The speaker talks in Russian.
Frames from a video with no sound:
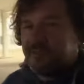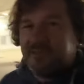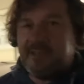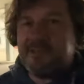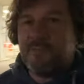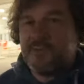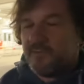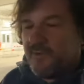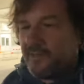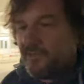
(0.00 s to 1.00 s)
естественно,
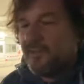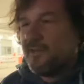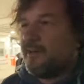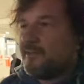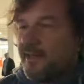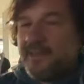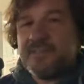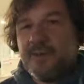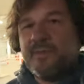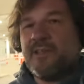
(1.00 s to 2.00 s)
вызывает некие
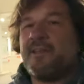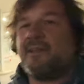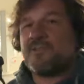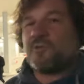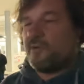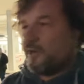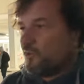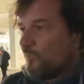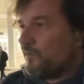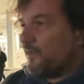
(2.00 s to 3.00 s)
сомнения, что
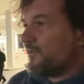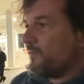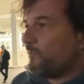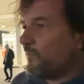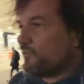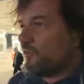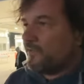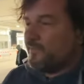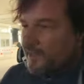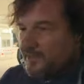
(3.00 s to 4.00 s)
хорошо бы на этом можно
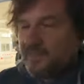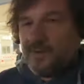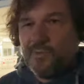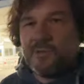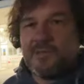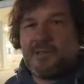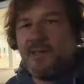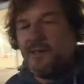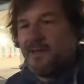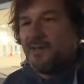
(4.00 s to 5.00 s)
или заработать,
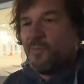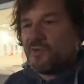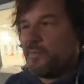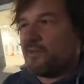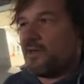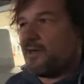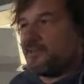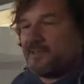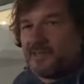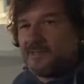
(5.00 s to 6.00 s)
или мозг
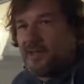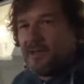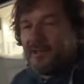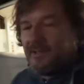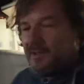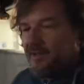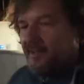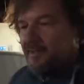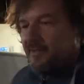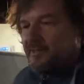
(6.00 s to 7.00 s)
потрахать и так далее.
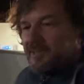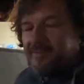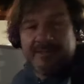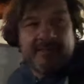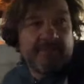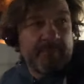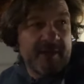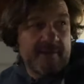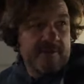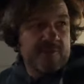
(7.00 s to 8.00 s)
Соответственно,
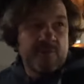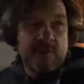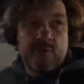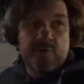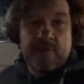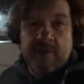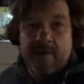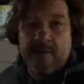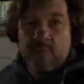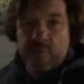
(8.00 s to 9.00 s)
первое, что нарушено,
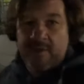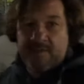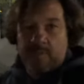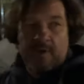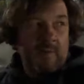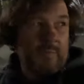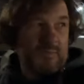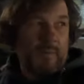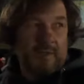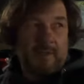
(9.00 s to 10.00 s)
у нас забрали
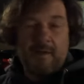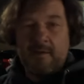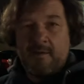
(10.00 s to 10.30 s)
паспорта,